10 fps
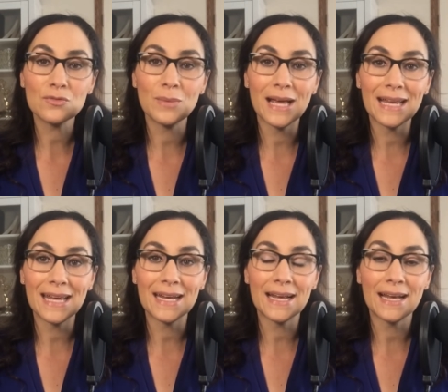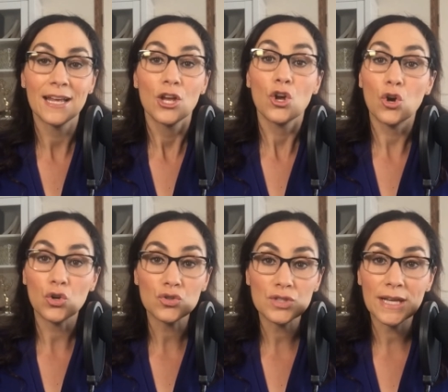me alegra
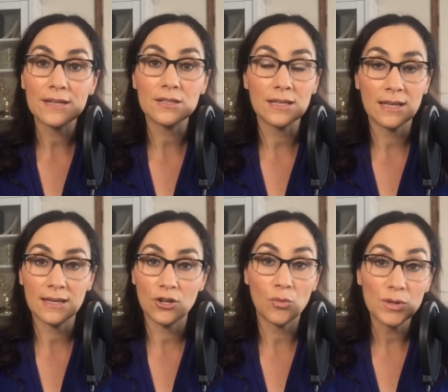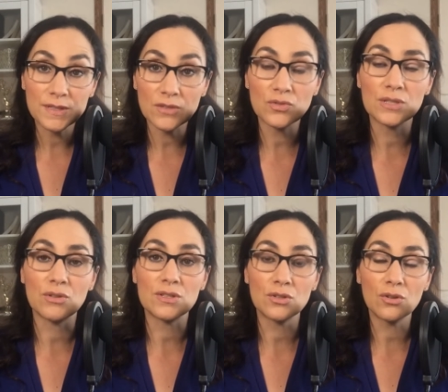conocer eh, cómo está su
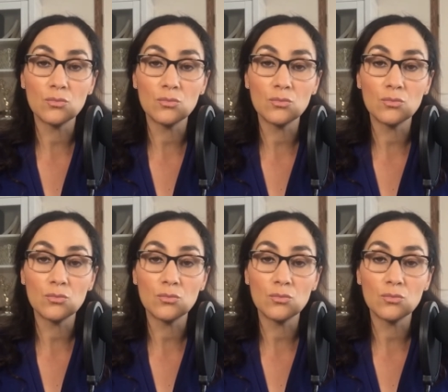situación.